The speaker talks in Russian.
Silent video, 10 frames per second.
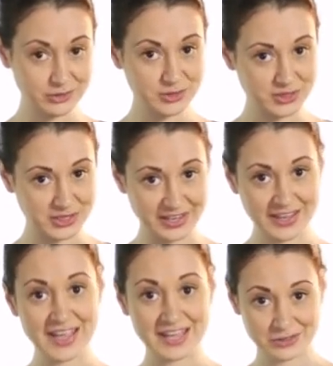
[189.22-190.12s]
воздуха
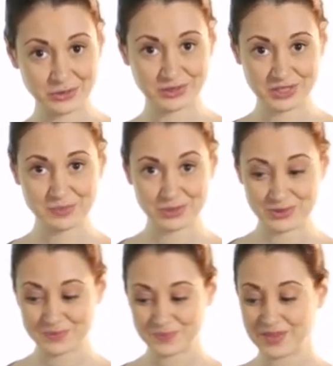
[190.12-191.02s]
Air Doctor
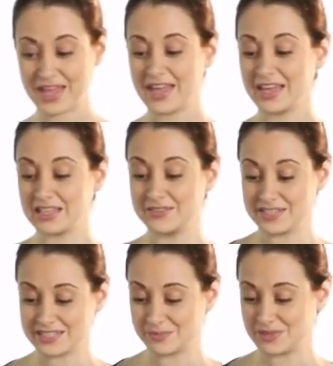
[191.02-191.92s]
Plus –
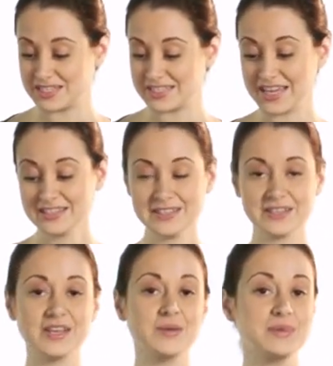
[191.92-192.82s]
250
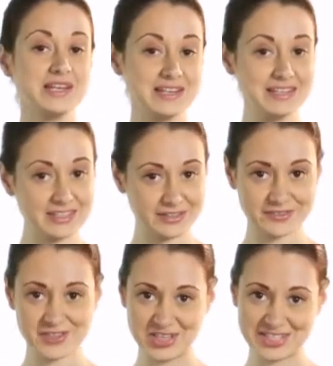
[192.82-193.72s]
мл
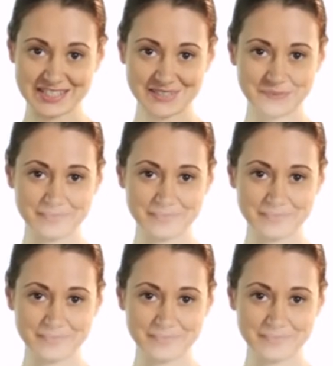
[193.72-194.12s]
в час.